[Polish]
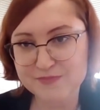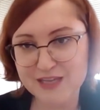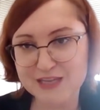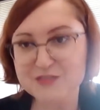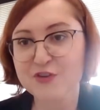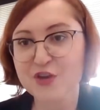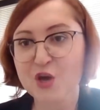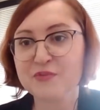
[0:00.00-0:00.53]

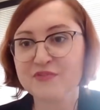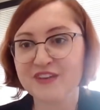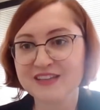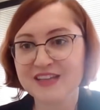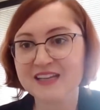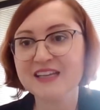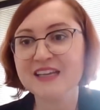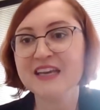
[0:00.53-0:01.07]
da swoich
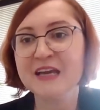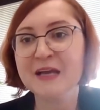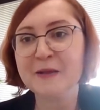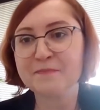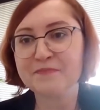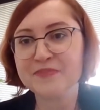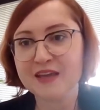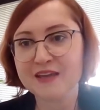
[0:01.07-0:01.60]
obywateli
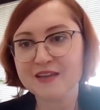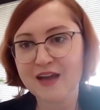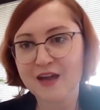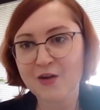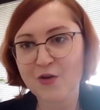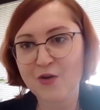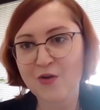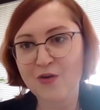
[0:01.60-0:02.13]

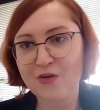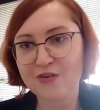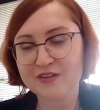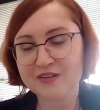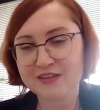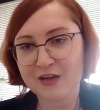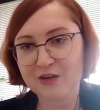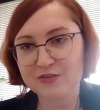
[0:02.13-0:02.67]
jako,
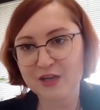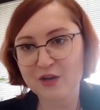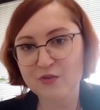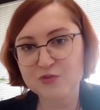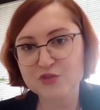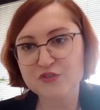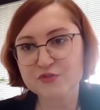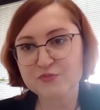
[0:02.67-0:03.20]
ale jako ludzie
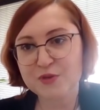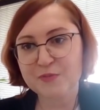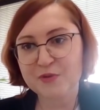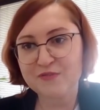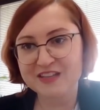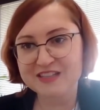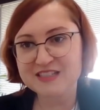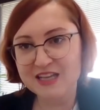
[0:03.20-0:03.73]
się na to
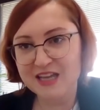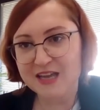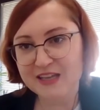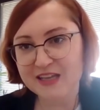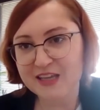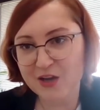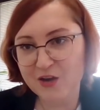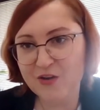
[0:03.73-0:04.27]
zgodzili? Ludzie
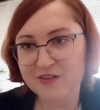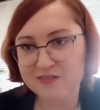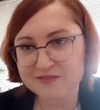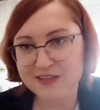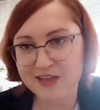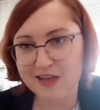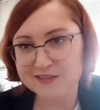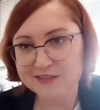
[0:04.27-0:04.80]
się, takiego,
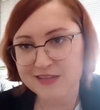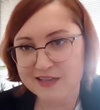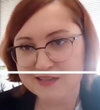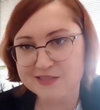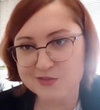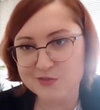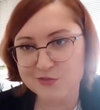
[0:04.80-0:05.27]
Słuchaj, tak, gdyby,